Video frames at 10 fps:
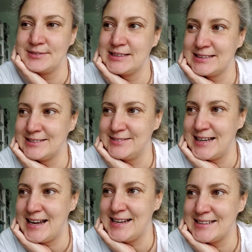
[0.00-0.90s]

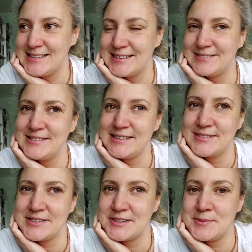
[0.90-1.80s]
вдохновляете, все
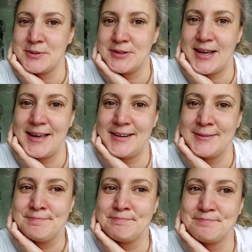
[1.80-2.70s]
ваши
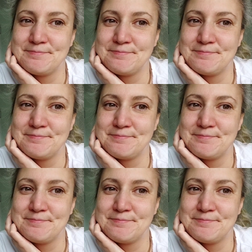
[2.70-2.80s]
комментарии.